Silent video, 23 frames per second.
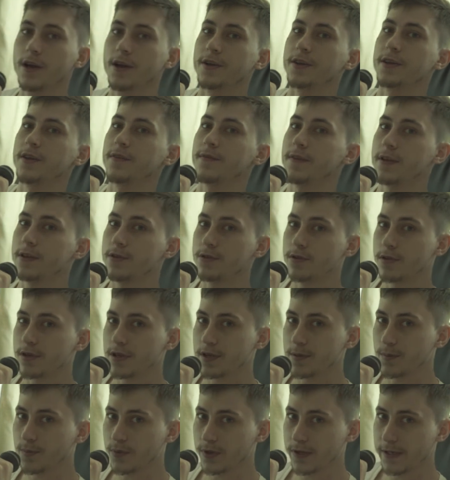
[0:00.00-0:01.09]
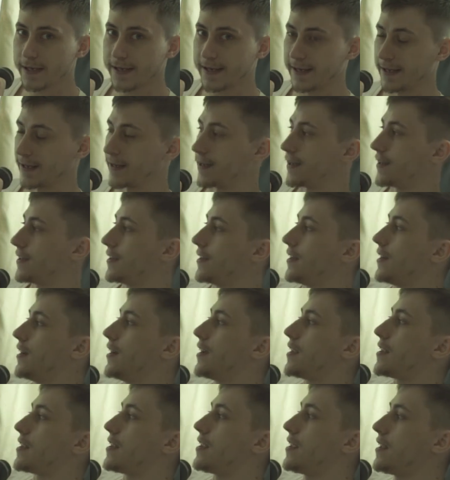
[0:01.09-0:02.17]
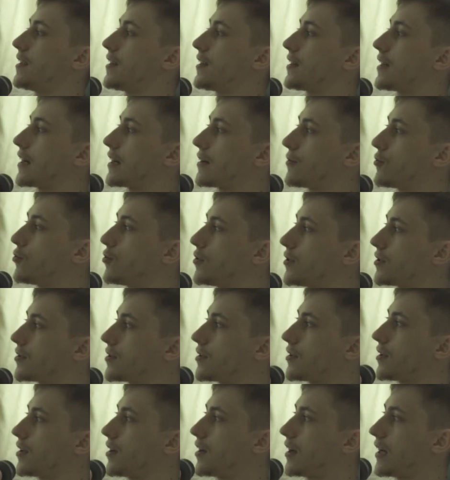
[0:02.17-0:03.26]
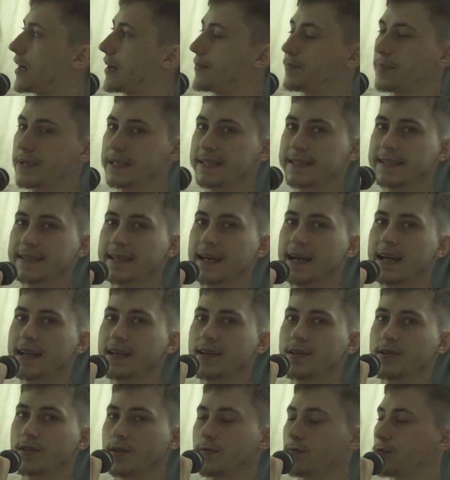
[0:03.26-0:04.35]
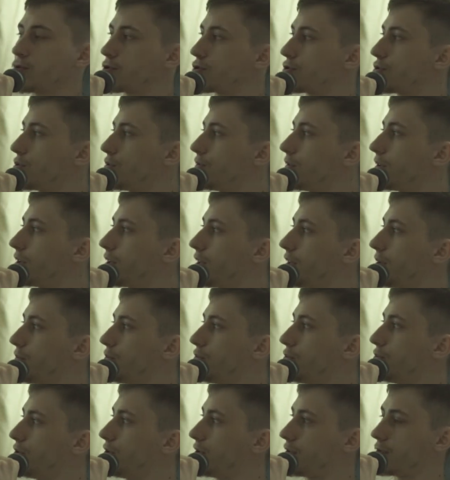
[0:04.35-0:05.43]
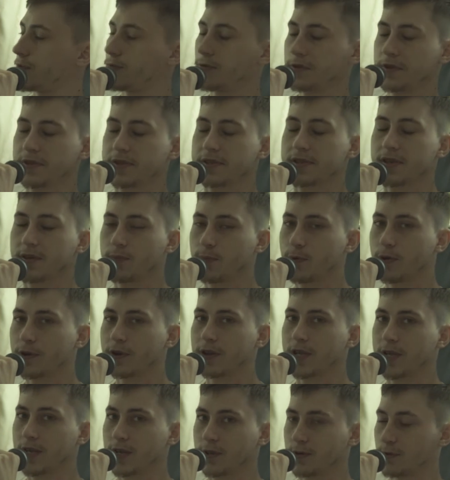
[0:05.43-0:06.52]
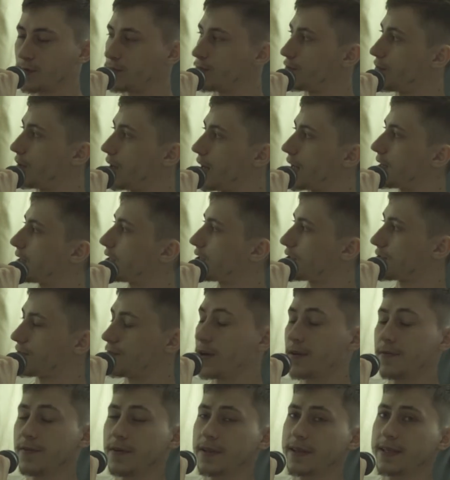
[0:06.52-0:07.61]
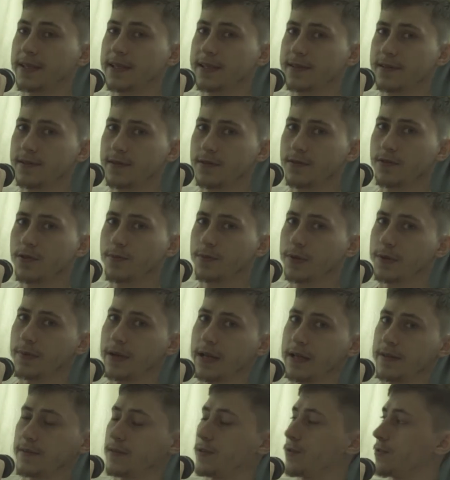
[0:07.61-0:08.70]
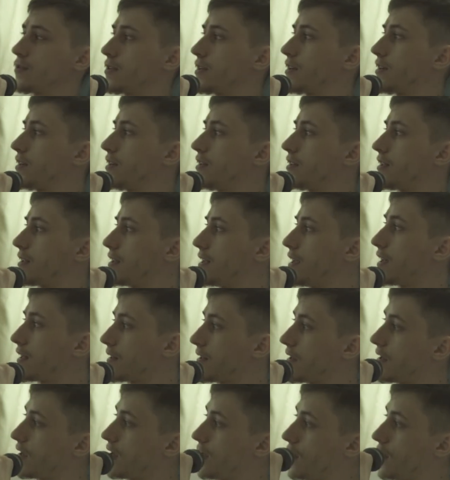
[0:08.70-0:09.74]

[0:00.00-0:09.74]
Ни видео геймплея, ни какое-то описание того, что в игре будет, его до сих пор нету. Она же в альфа-тесте, ёпта, блядь, все закрыто. Нет.